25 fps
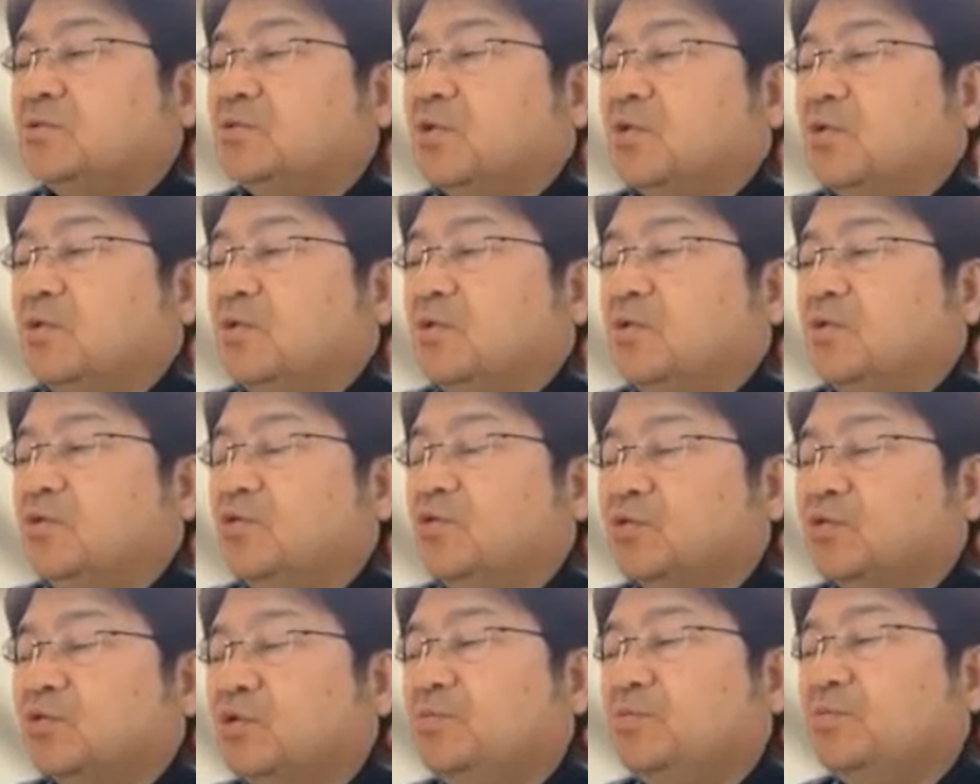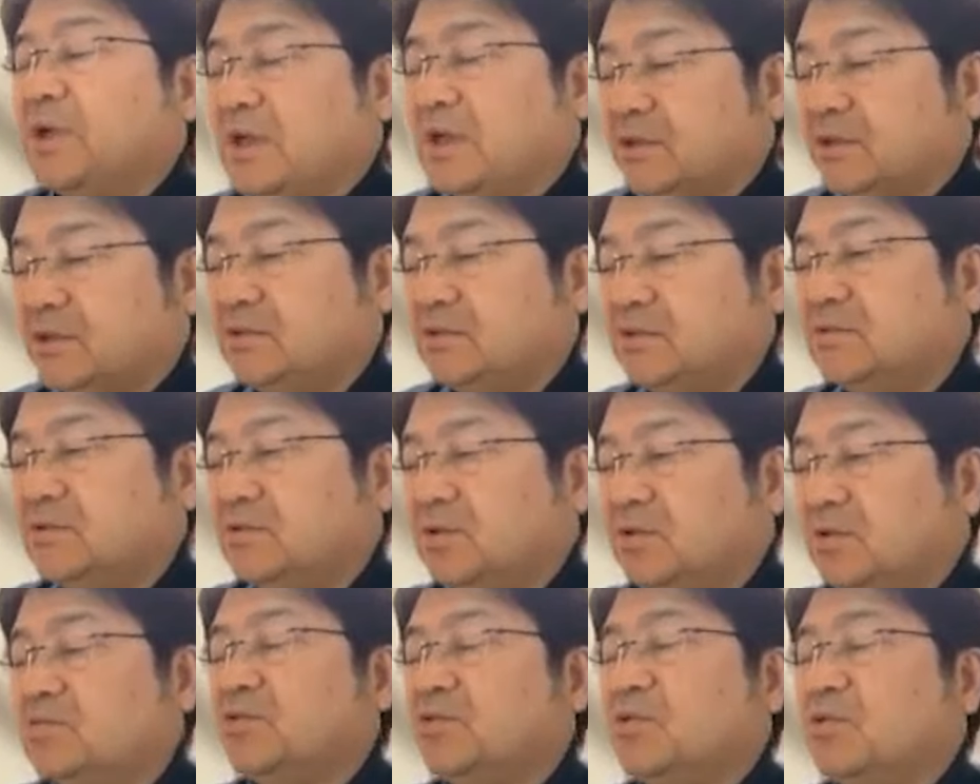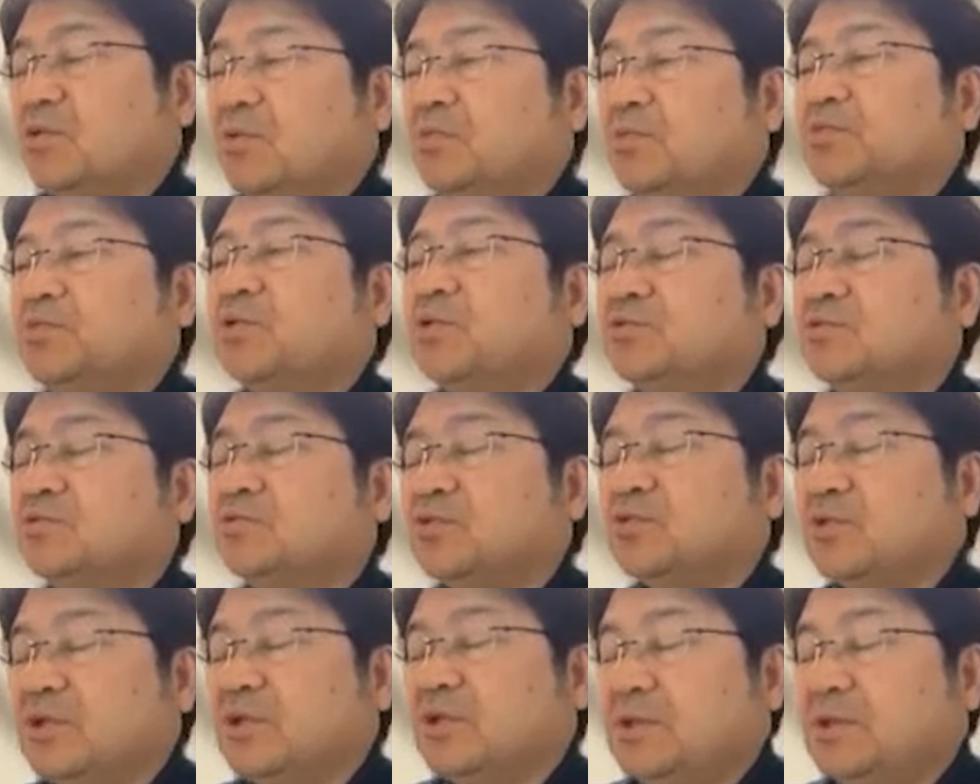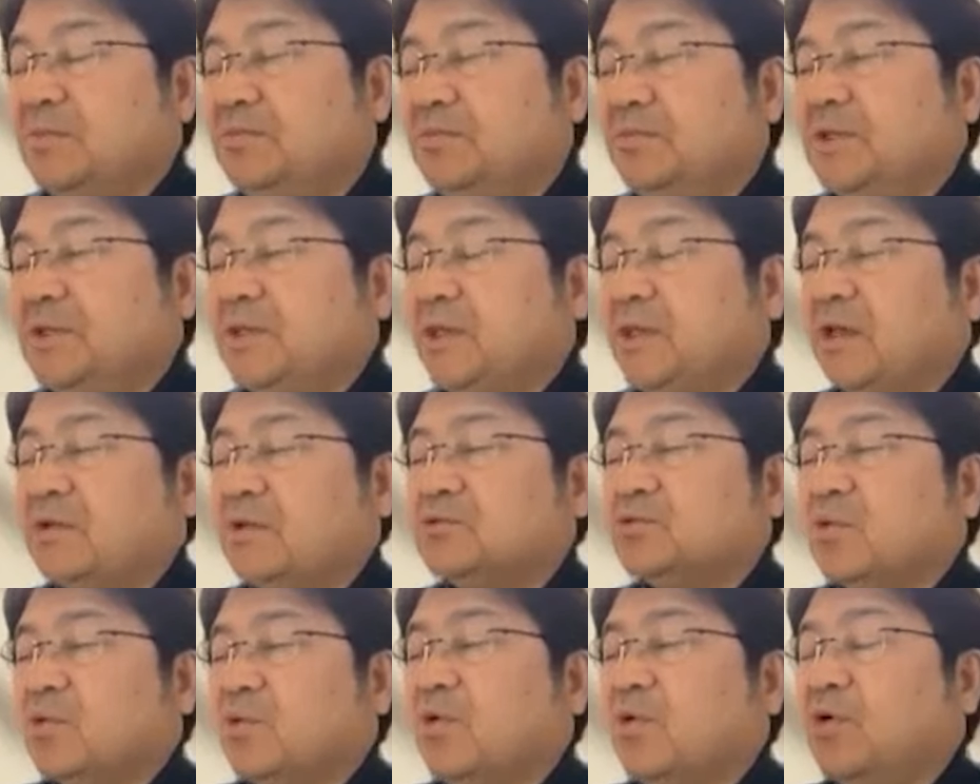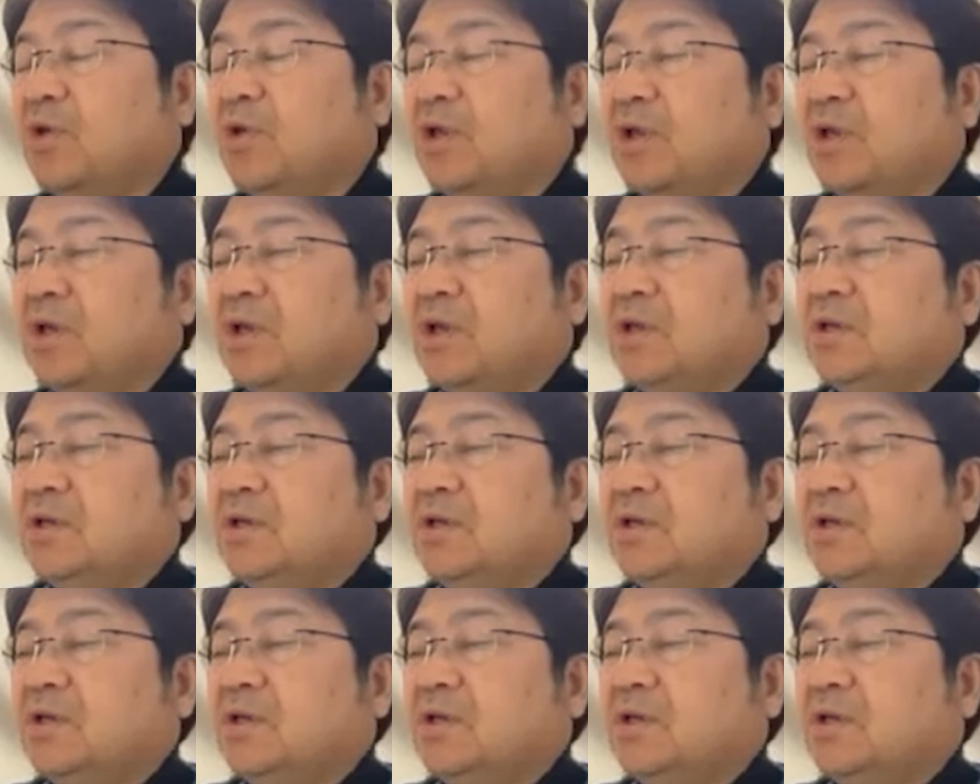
あとロードインバランスっていうのをブロックごとに見てやると、